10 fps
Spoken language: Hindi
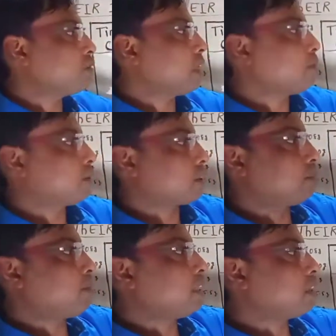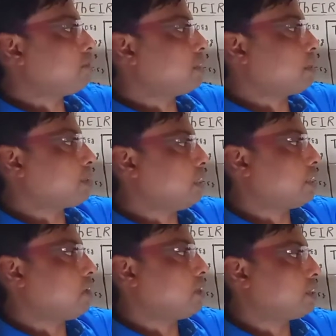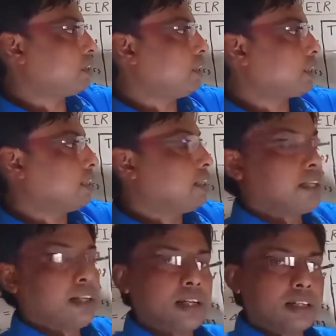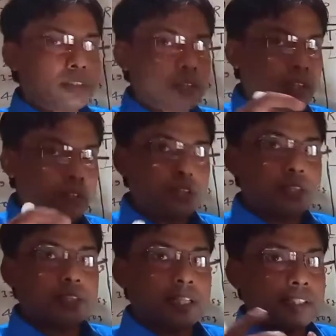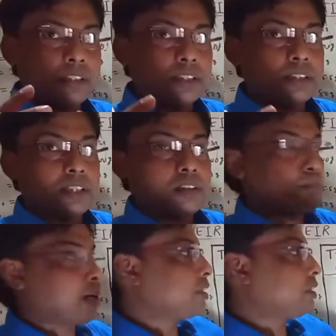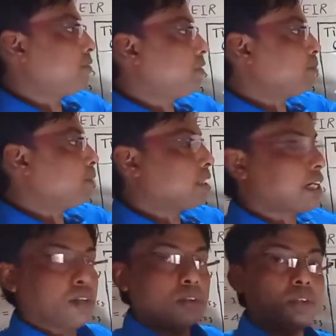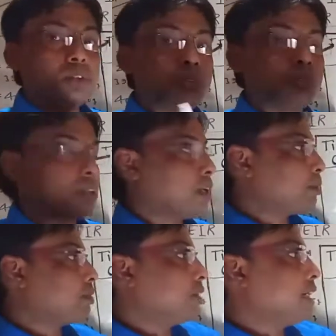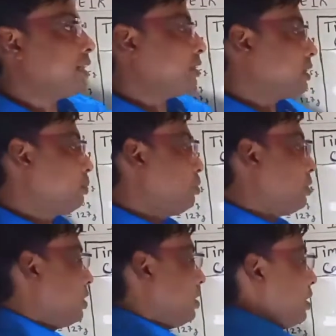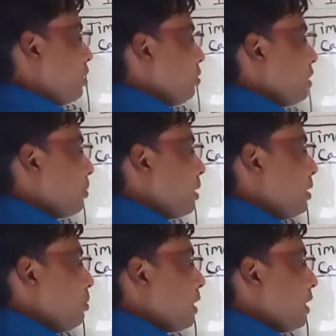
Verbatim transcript: को क्या बोल सकते हैं बाई सल्फेट आपका लिखा हुआ है क्लियर है अगर सल्फेट 96 है तो बाई सल्फेट में एक हाइड्रोजन जुड़ चुका है मतलब कि 97 होगा कुछ अपना भी दिमाग